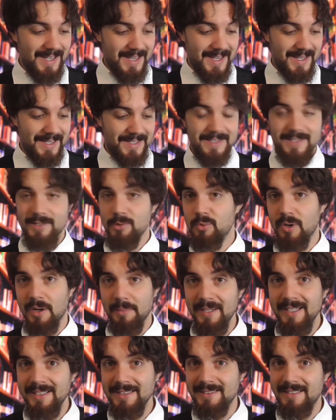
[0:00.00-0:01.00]
eh,
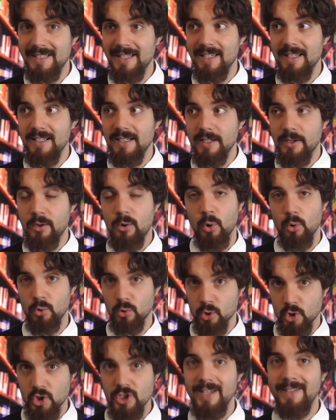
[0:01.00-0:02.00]
sicuramente
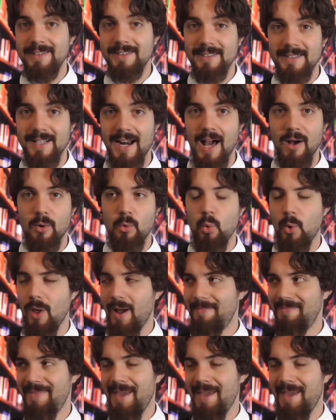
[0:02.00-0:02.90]
conoscete Dracula,